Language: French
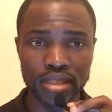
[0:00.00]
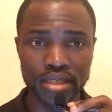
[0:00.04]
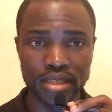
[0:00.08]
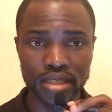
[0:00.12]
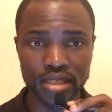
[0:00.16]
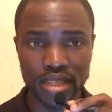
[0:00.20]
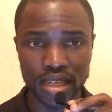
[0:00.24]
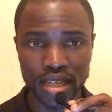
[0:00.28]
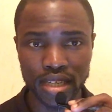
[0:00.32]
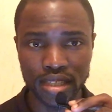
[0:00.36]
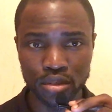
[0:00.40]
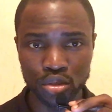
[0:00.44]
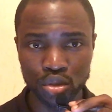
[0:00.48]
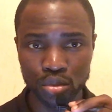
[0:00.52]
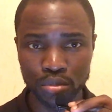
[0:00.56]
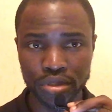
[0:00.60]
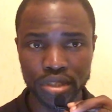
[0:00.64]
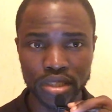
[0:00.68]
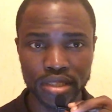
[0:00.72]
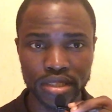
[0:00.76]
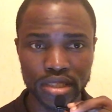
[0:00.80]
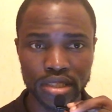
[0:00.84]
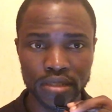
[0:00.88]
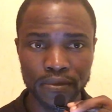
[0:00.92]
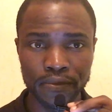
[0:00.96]
S'il y a un
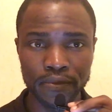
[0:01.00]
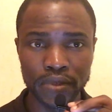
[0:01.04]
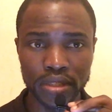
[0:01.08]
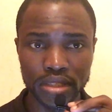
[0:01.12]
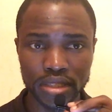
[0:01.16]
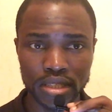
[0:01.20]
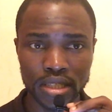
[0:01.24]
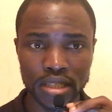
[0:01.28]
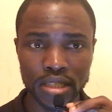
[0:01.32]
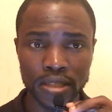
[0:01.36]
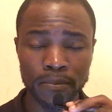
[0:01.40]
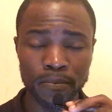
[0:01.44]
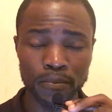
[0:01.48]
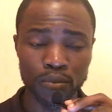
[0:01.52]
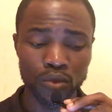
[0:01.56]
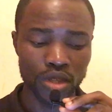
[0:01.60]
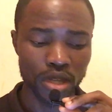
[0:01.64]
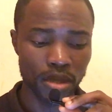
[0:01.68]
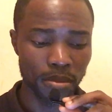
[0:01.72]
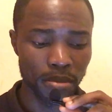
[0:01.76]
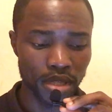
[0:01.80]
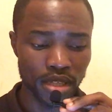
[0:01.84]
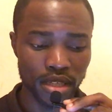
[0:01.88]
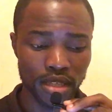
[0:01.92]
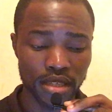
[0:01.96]
objectif fixé,
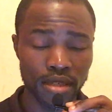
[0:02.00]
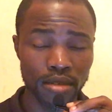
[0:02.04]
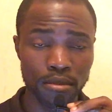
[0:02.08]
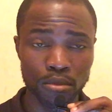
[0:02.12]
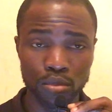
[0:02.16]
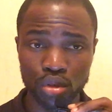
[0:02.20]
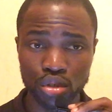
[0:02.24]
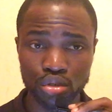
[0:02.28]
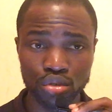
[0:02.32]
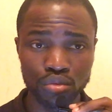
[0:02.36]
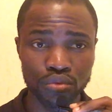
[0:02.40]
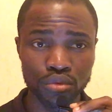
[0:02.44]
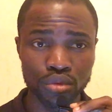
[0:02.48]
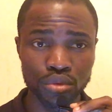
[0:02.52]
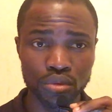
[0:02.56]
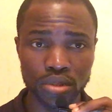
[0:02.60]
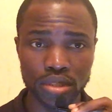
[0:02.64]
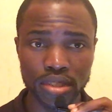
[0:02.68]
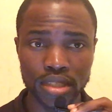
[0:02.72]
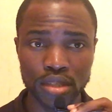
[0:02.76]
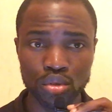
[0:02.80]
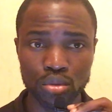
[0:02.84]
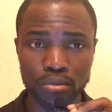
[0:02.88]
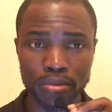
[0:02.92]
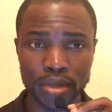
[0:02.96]
ah bah moi je vous
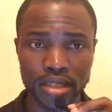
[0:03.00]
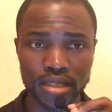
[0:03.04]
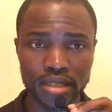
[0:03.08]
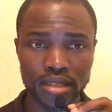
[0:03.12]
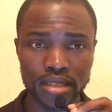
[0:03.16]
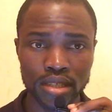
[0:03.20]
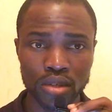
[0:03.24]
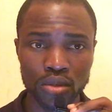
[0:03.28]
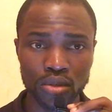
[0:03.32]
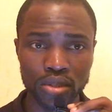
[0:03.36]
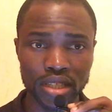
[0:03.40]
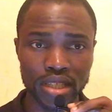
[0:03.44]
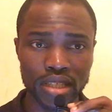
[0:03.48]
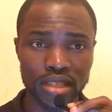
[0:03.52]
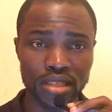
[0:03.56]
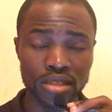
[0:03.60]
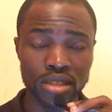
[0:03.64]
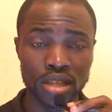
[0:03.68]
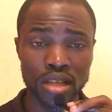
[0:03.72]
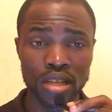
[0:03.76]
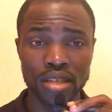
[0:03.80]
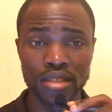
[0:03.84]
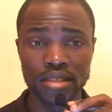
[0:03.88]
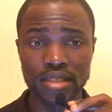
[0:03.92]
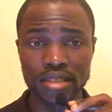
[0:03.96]
conseille de partir en Grèce
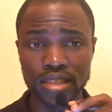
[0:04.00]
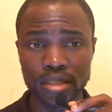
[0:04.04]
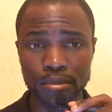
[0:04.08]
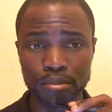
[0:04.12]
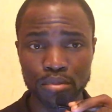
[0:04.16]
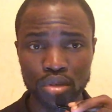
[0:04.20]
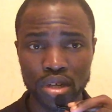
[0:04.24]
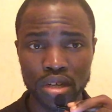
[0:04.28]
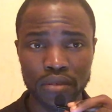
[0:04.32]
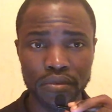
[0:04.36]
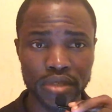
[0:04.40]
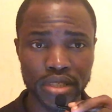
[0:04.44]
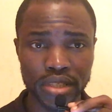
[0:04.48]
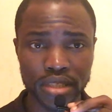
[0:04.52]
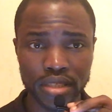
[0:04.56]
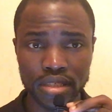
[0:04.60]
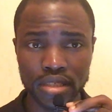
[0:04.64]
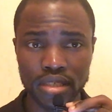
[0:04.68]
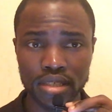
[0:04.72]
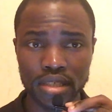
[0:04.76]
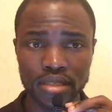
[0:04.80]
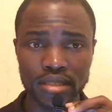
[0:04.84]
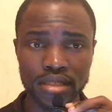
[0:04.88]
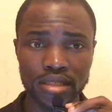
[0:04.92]
si c'est pour investir,